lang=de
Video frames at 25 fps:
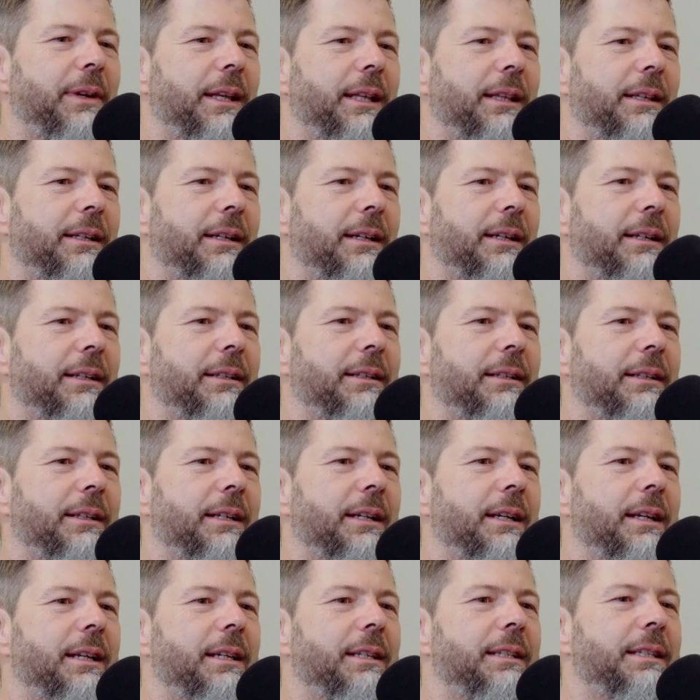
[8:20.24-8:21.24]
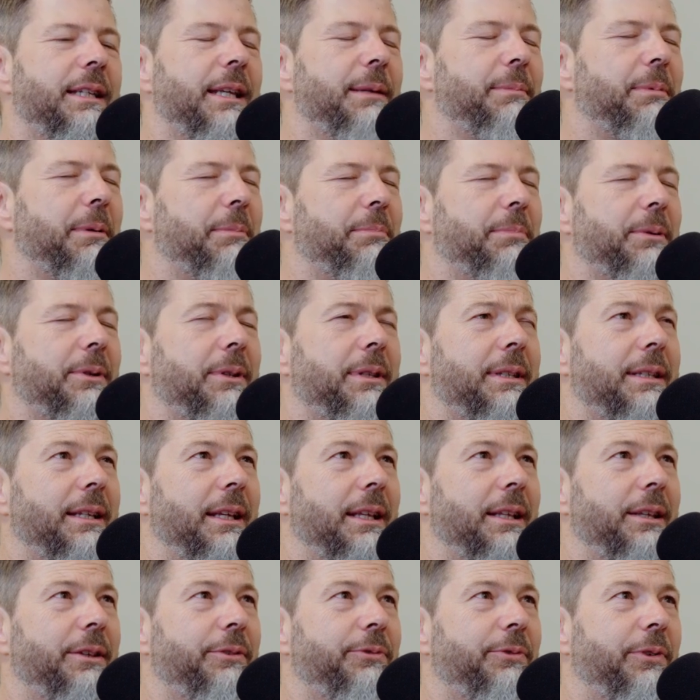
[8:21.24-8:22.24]
Wälder
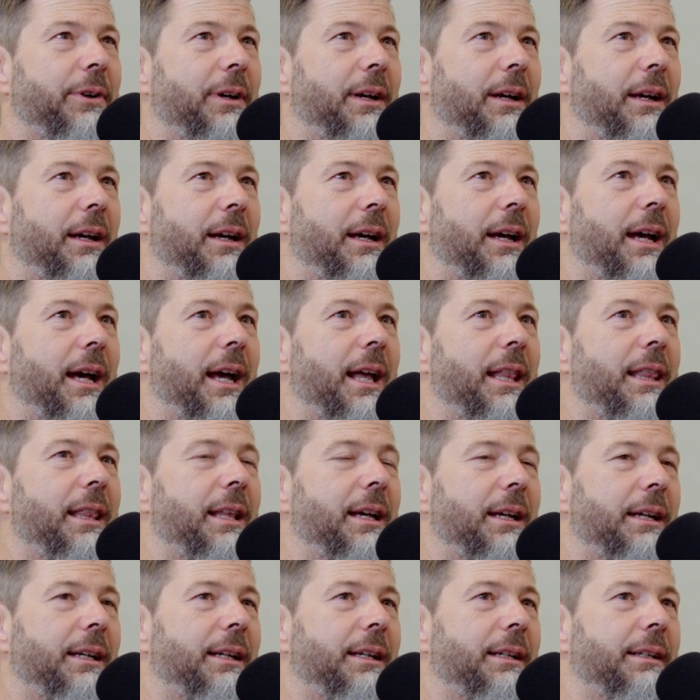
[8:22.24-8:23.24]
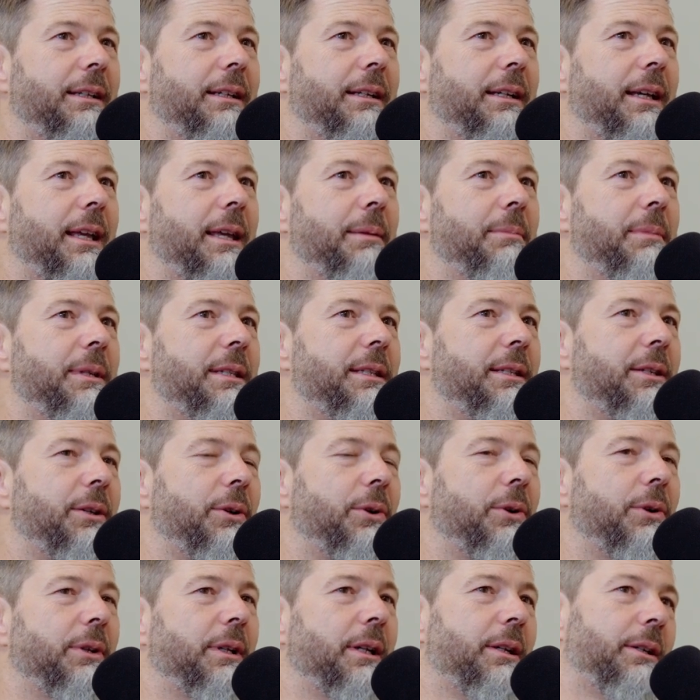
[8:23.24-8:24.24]
7% von aller
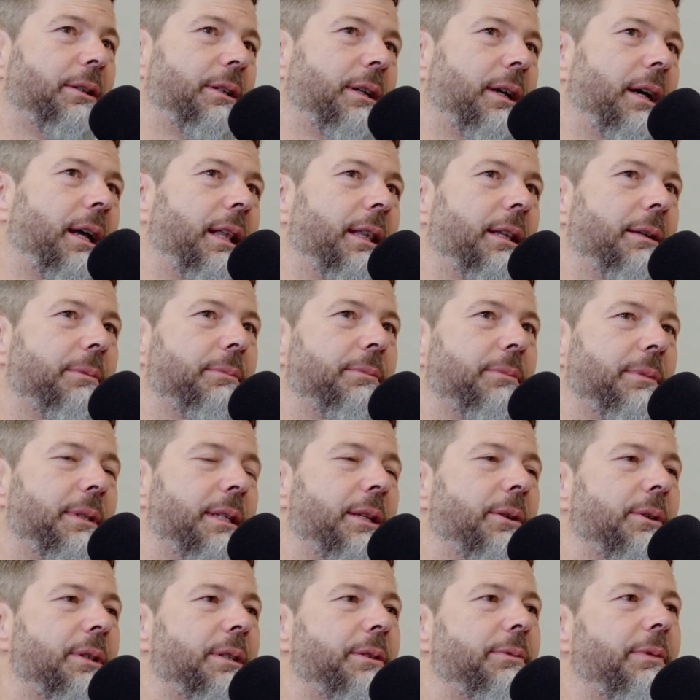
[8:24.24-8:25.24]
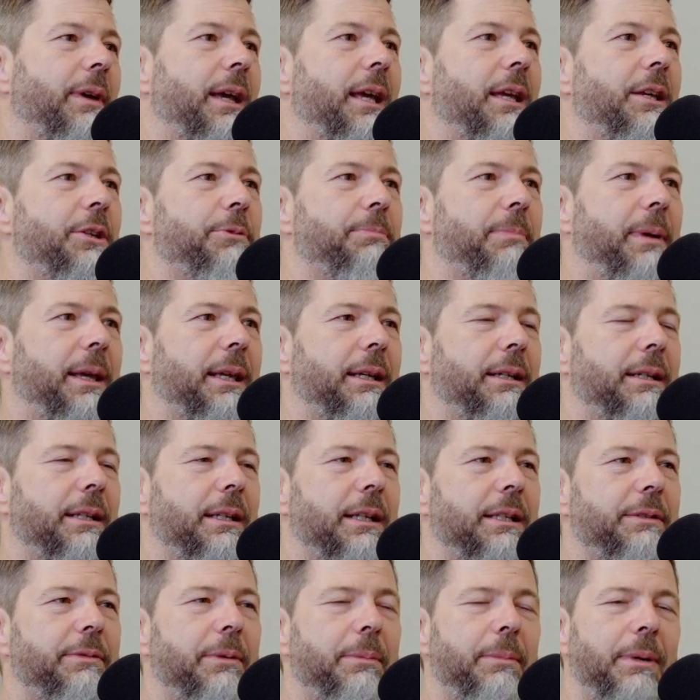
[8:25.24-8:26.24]
Emissionen oder allem CO2 speichert.
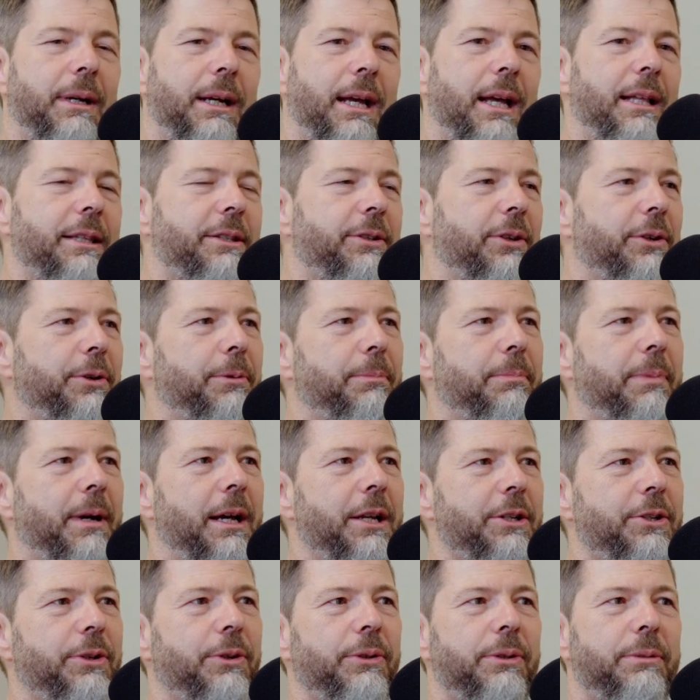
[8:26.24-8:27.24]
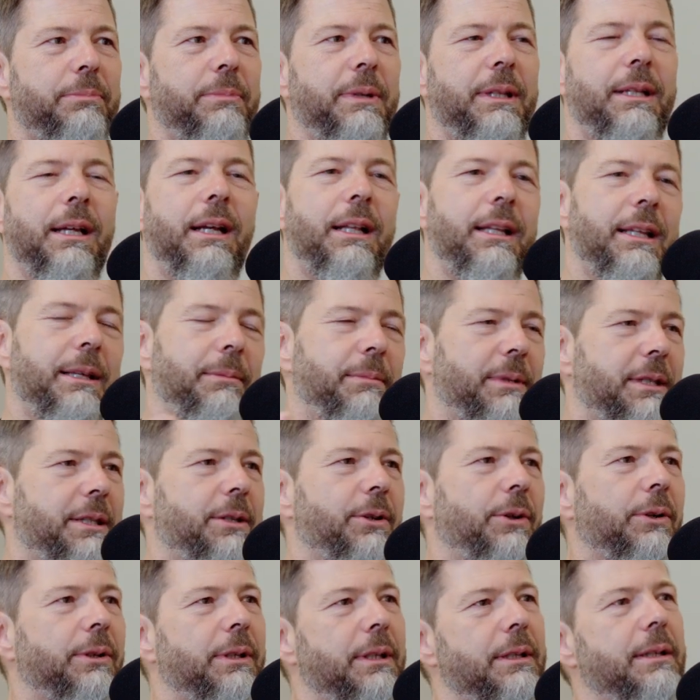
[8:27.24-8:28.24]
Also wenn man ganz Europa anschaut mit allen
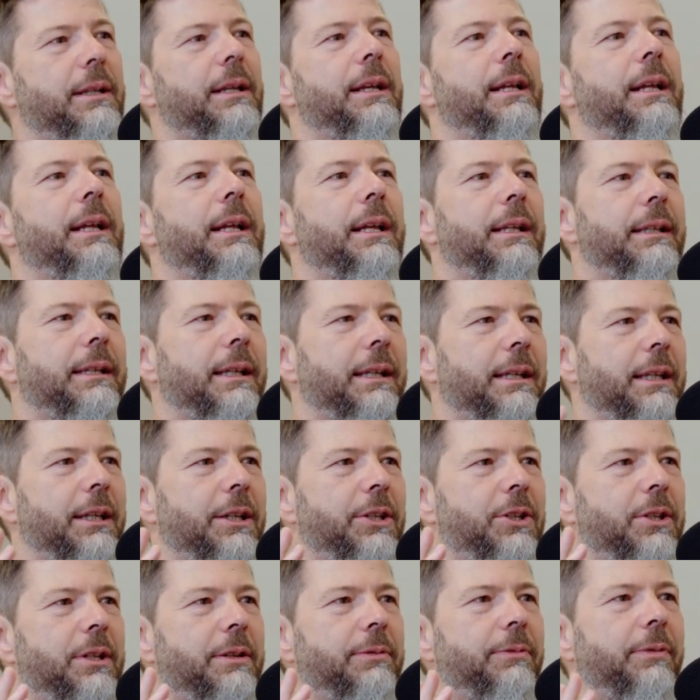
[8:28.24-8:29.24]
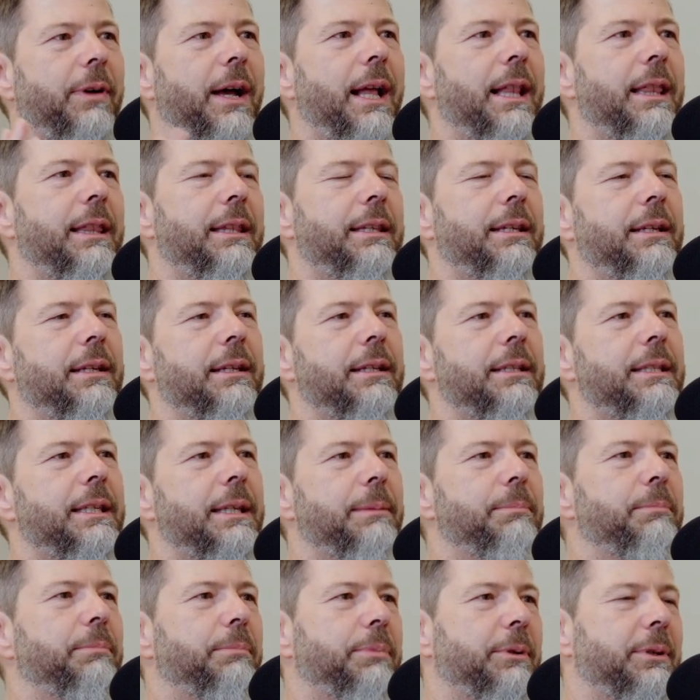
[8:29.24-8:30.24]
Emissionen, dann ist Wald
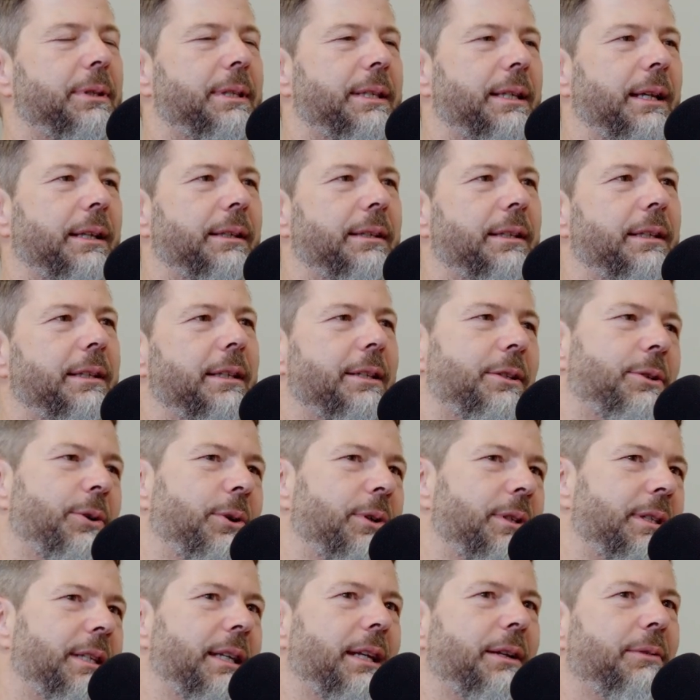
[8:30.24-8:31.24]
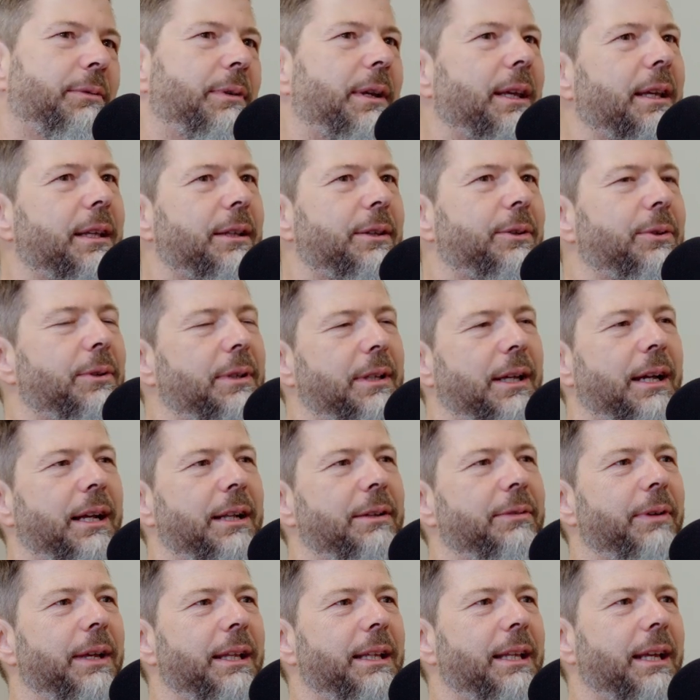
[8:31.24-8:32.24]
7%. Das hört sich irgendwie
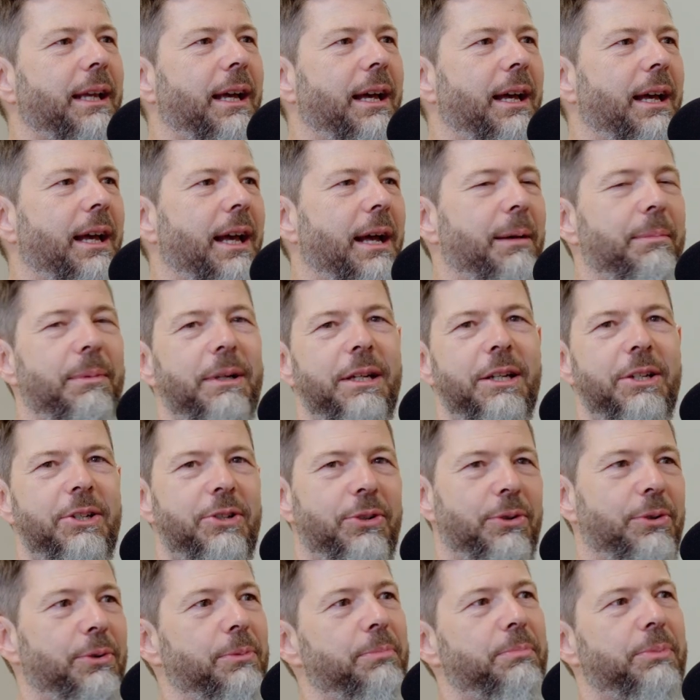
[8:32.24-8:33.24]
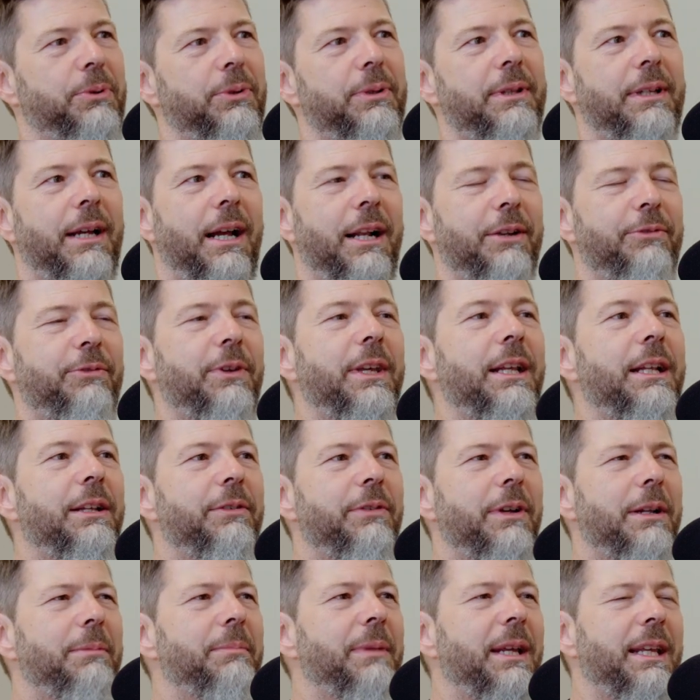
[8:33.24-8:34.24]
total weniger, aber ist auch brutal viel,
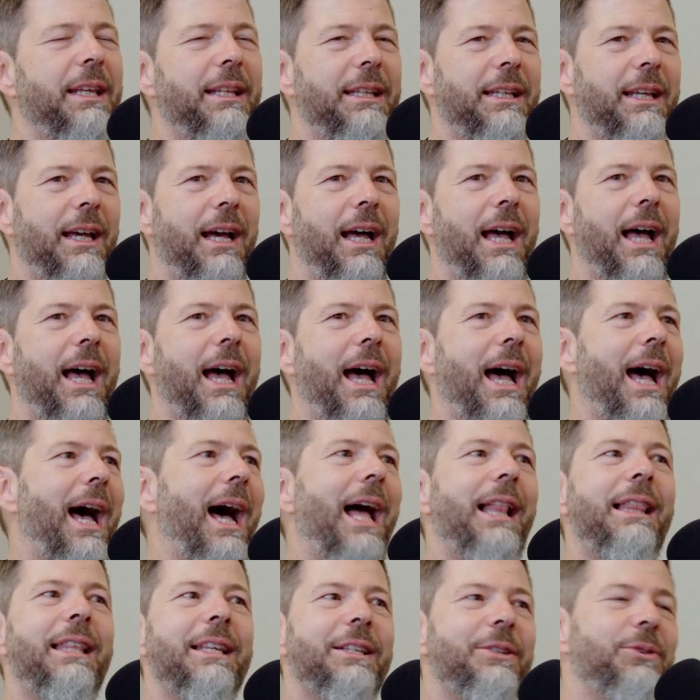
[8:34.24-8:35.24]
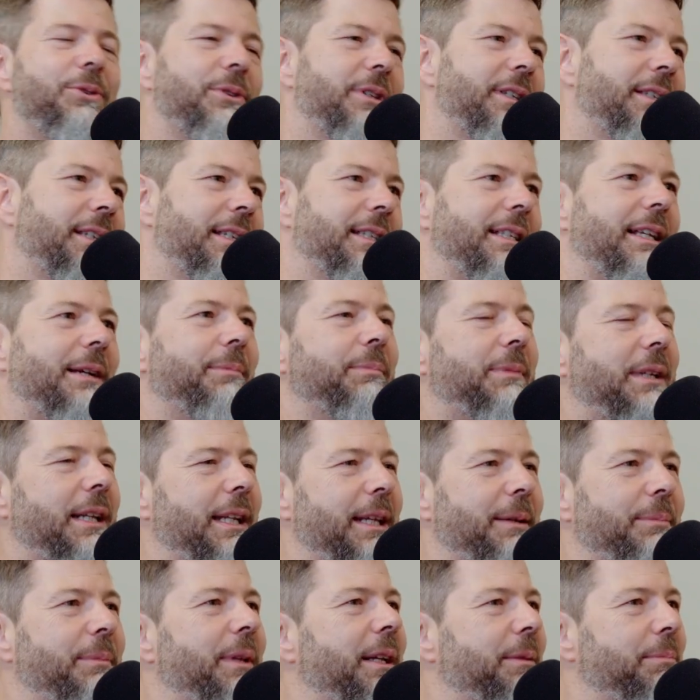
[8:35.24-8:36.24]
weil wir haben ja alles unser gesamte
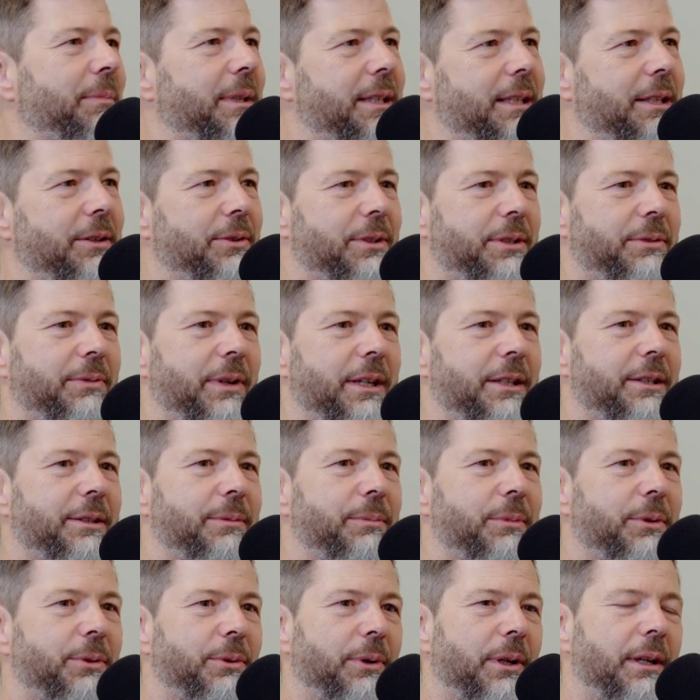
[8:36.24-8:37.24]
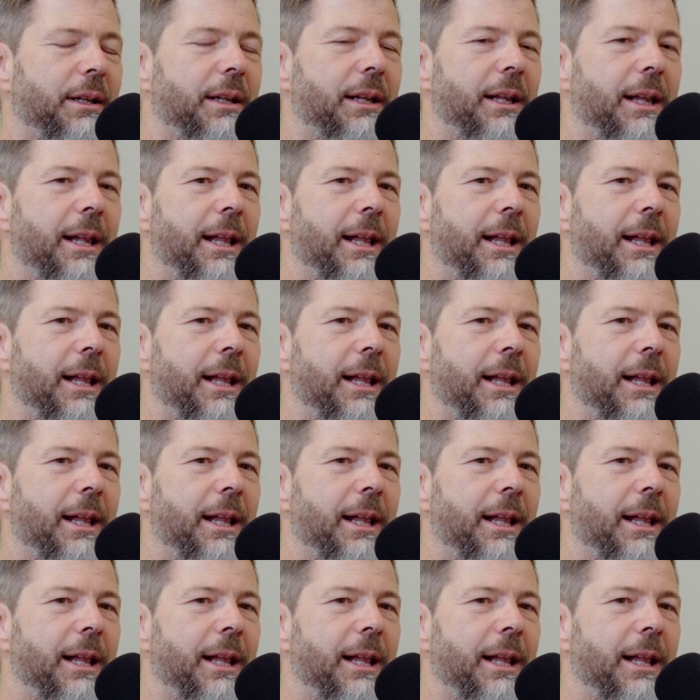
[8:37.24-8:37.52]
Leben hat mit CO2 zu tun.